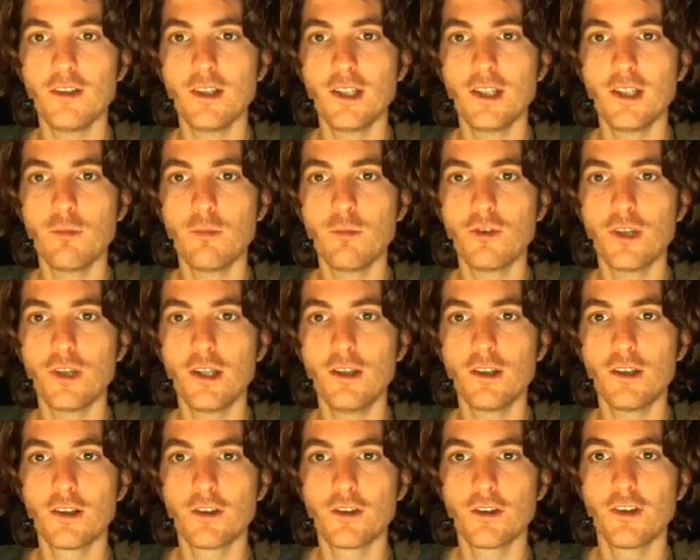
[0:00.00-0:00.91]
in dem
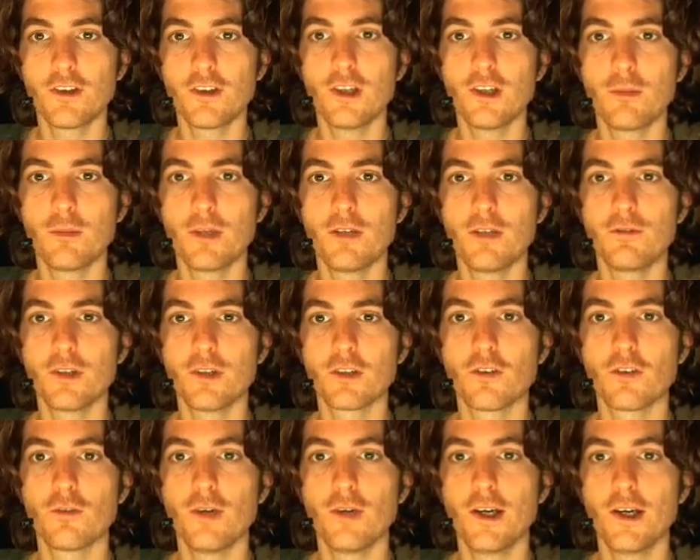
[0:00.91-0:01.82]
Fall. Das heißt, ich habe hier einfach
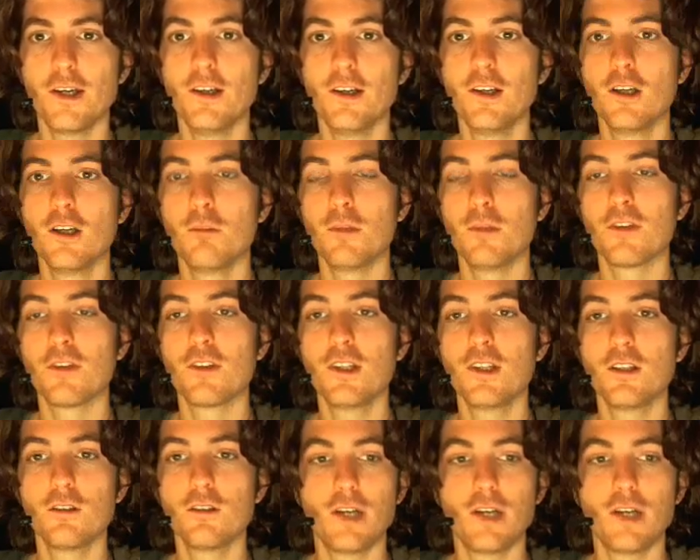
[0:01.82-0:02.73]
zwei
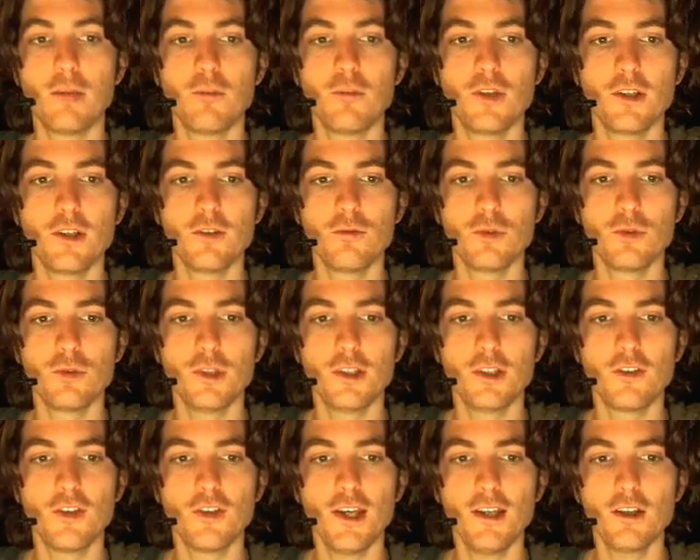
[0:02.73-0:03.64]
maskierte Farbflächen für die
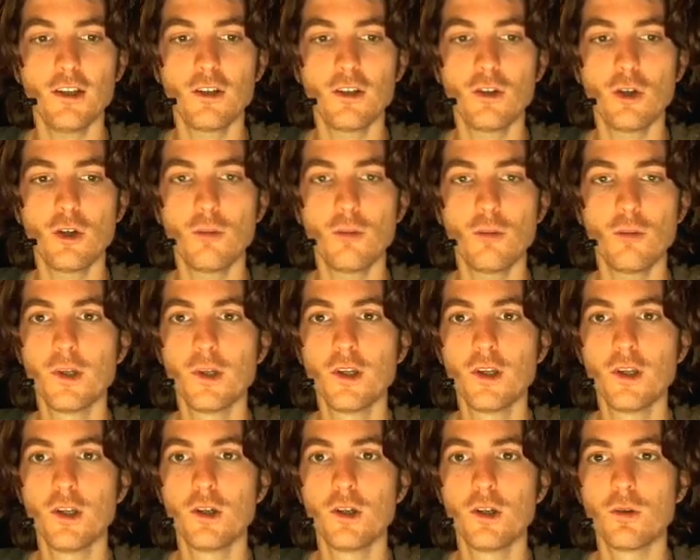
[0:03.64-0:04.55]
Zähne genommen
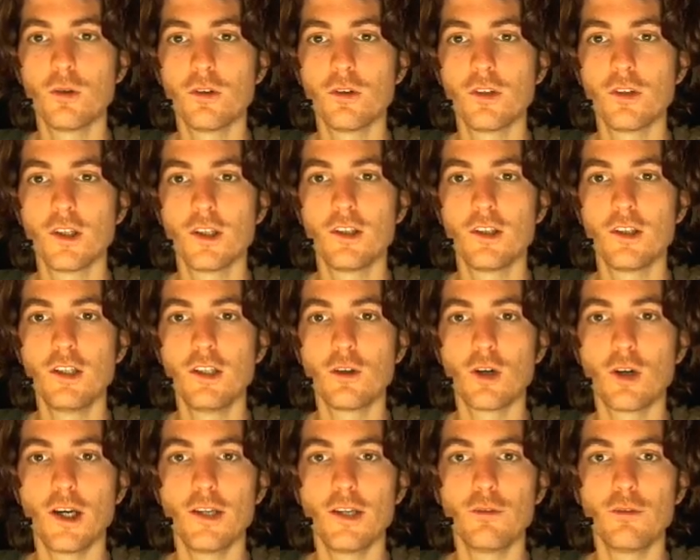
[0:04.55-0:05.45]
und hier
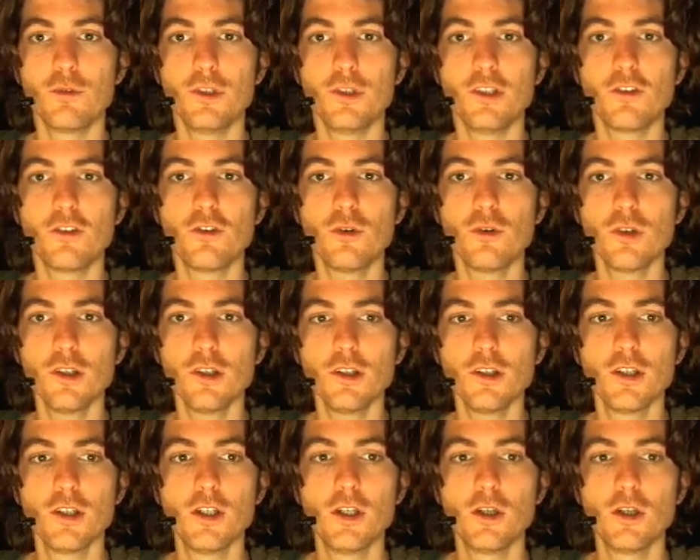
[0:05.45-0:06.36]
noch eine für die Zunge
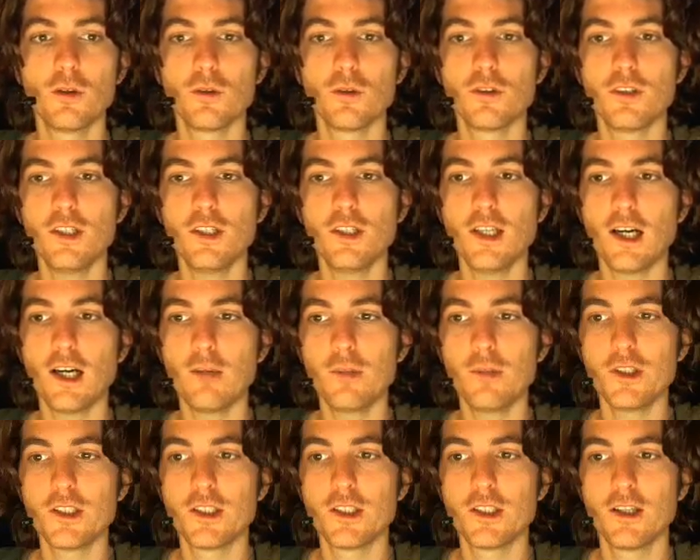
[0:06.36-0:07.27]
und die habe
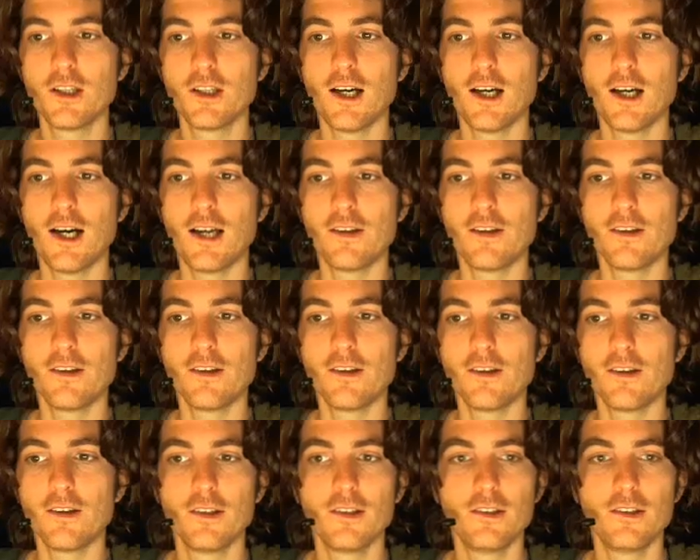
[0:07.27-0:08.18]
ich an
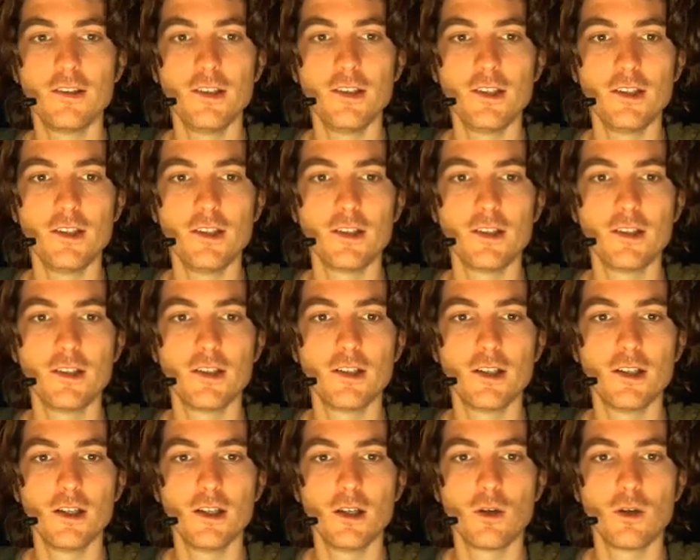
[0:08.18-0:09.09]
die
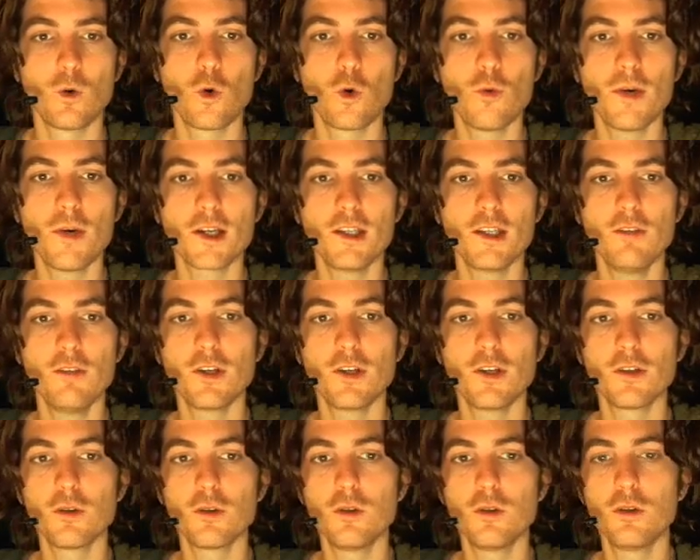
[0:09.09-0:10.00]
äh, Oberkiefer
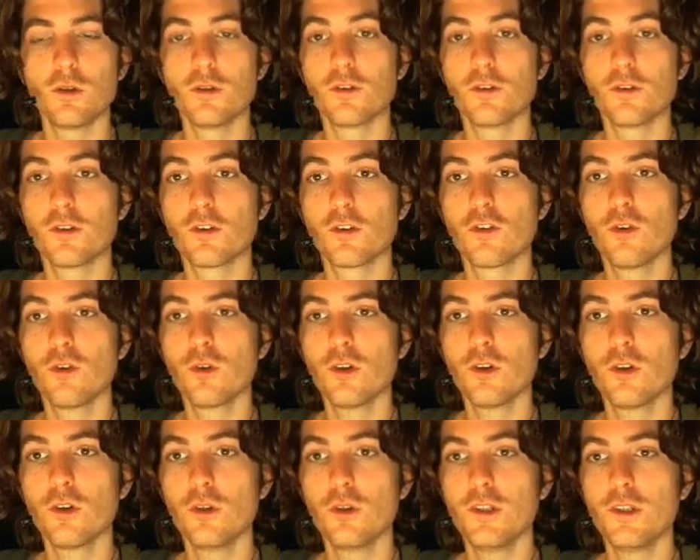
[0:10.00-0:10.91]
0 und Zunge
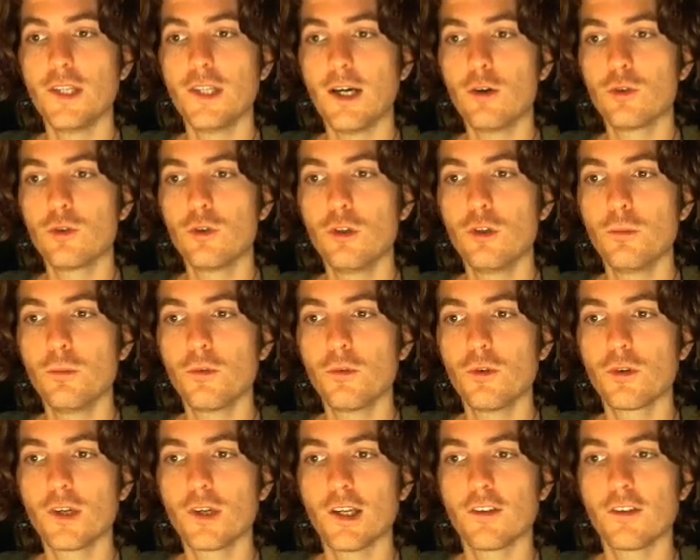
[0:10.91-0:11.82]
0, die
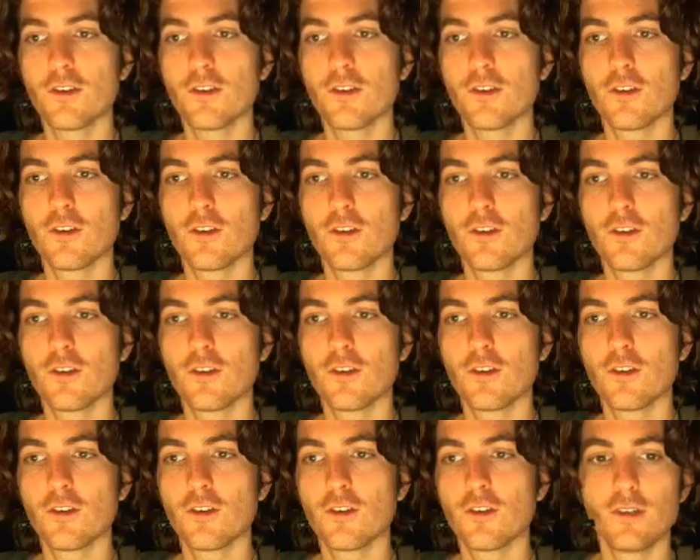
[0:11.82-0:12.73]
Autolipsync erzeugt hat,
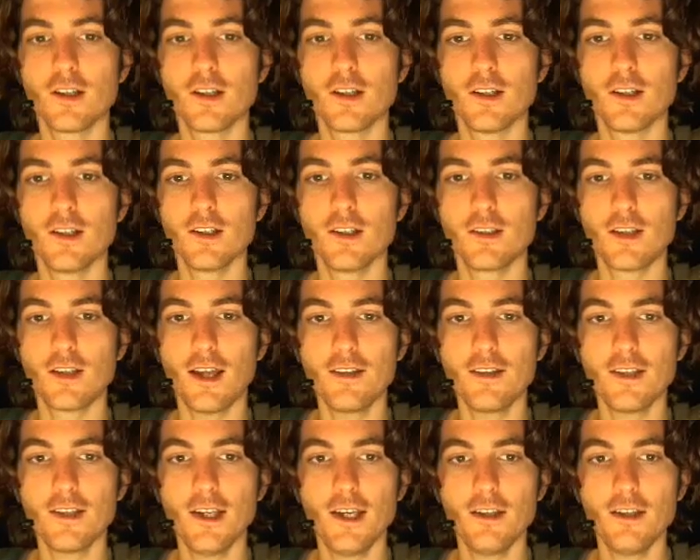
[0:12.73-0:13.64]
einfach äh,
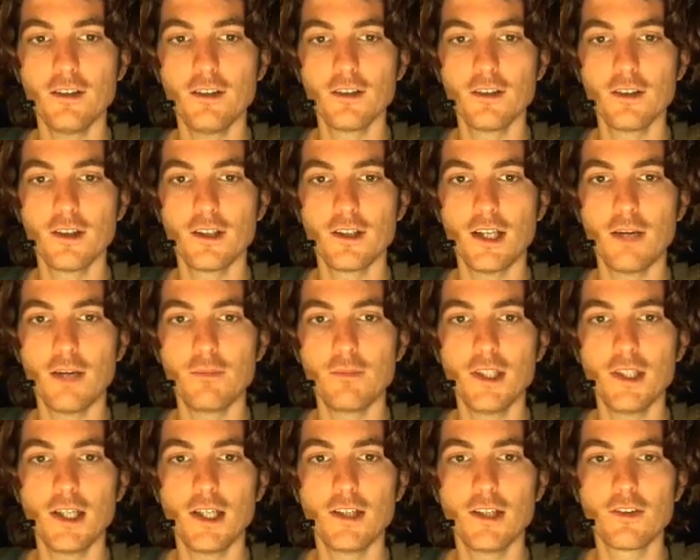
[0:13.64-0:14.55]
drangehängt. Ja, die haben
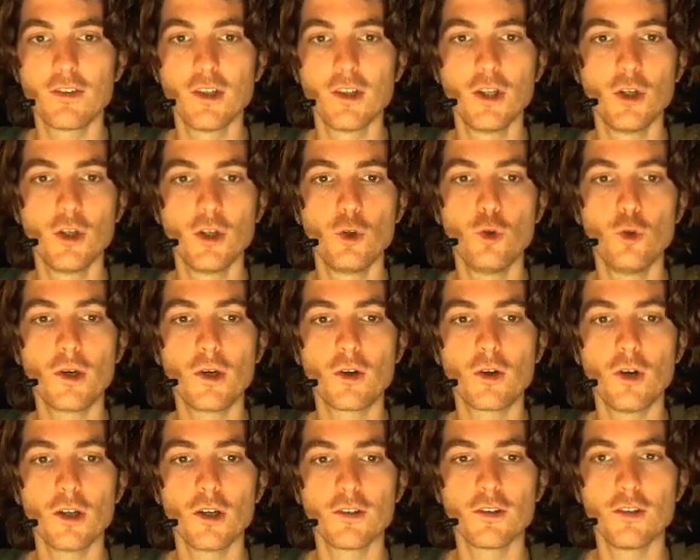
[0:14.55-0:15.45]
die als
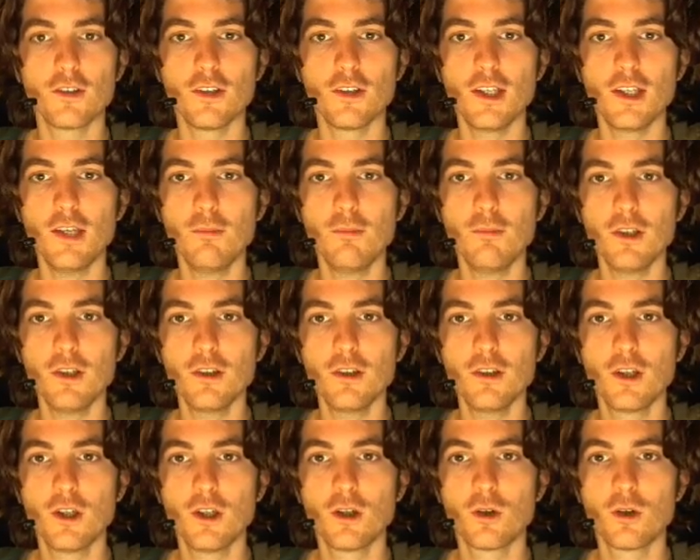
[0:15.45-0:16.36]
übergeordnete Ebene
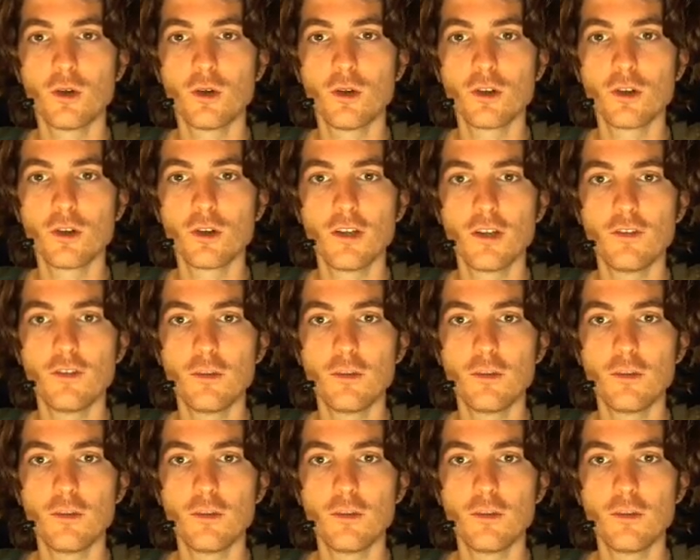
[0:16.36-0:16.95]
und wie